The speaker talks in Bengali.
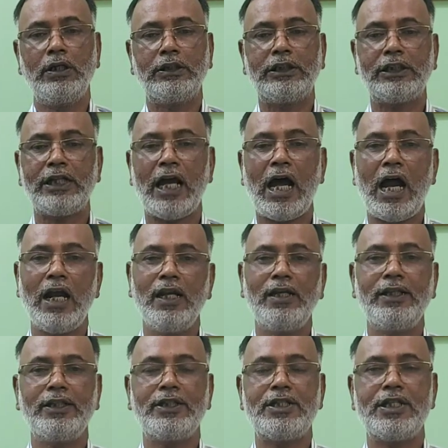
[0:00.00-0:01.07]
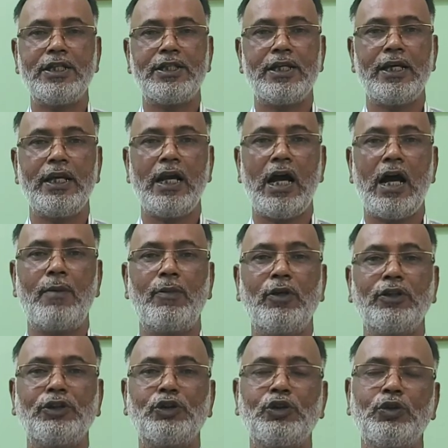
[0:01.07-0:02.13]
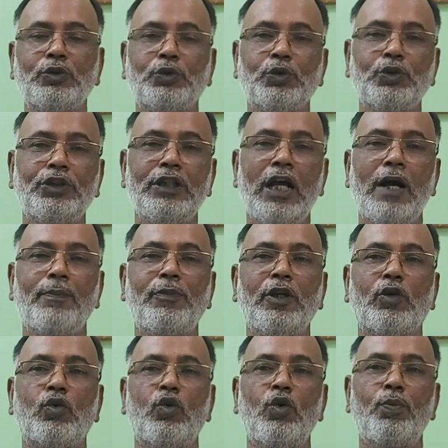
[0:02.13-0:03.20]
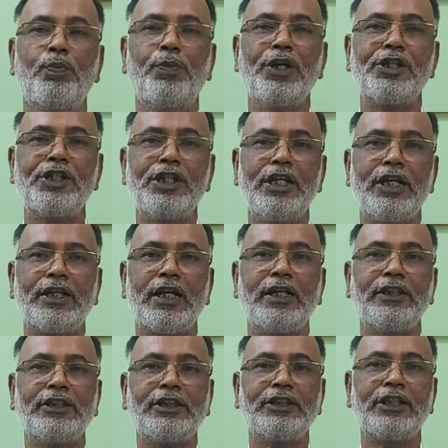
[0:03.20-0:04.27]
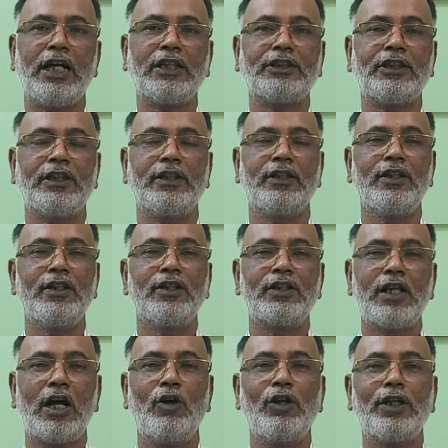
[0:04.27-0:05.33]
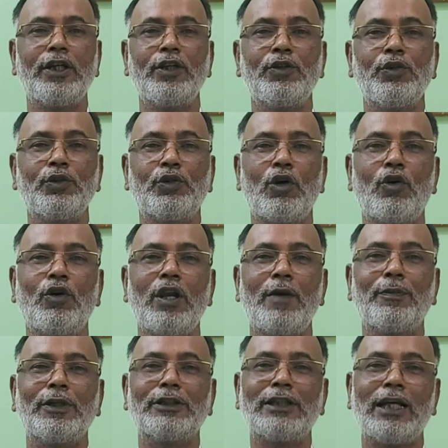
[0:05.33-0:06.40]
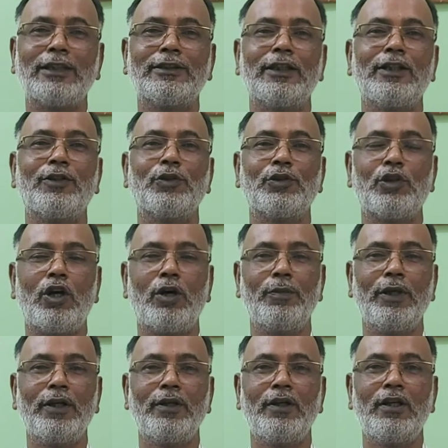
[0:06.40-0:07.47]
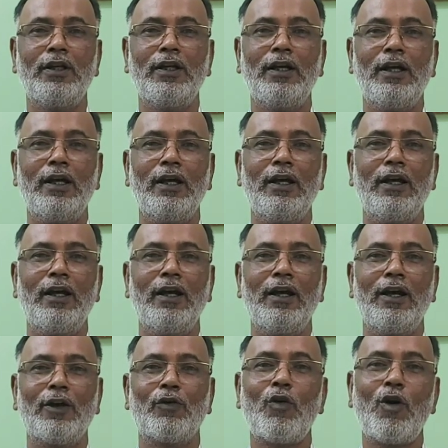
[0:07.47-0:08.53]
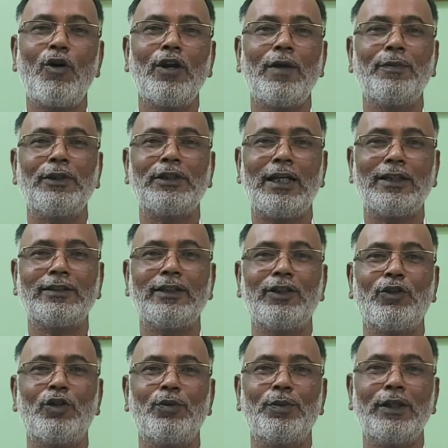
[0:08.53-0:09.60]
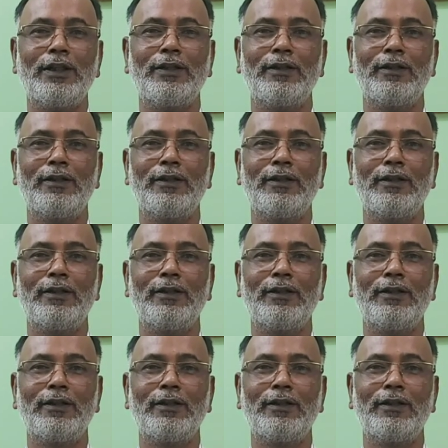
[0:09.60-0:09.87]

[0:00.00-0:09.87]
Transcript: সেটা আর্লি স্টেজে আবার যদি আপনি খুব বেশি লেটার স্টেজে আসেন তাহলে কিন্তু তখন আপনার সার্জারি করতে হবে কখন আপনি সার্জারি করবেন